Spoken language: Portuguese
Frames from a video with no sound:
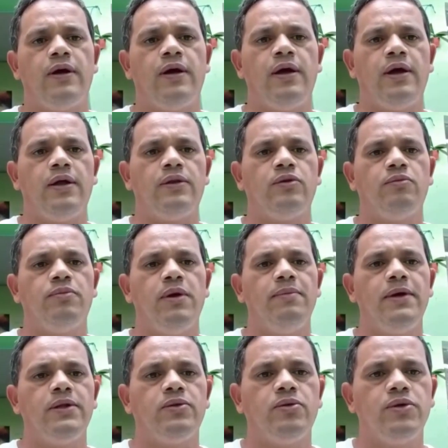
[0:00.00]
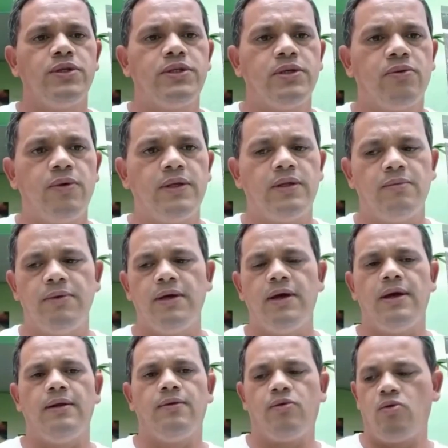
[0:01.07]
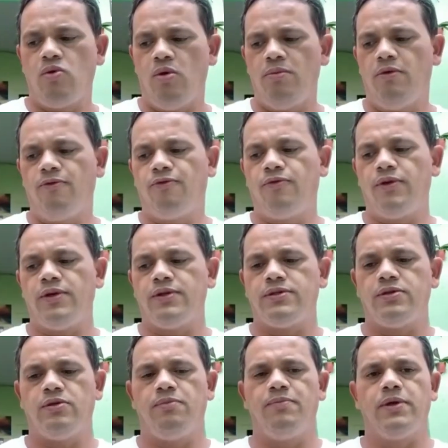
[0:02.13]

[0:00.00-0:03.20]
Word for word: é, num bebedor de 50 ml. Como eu fiz?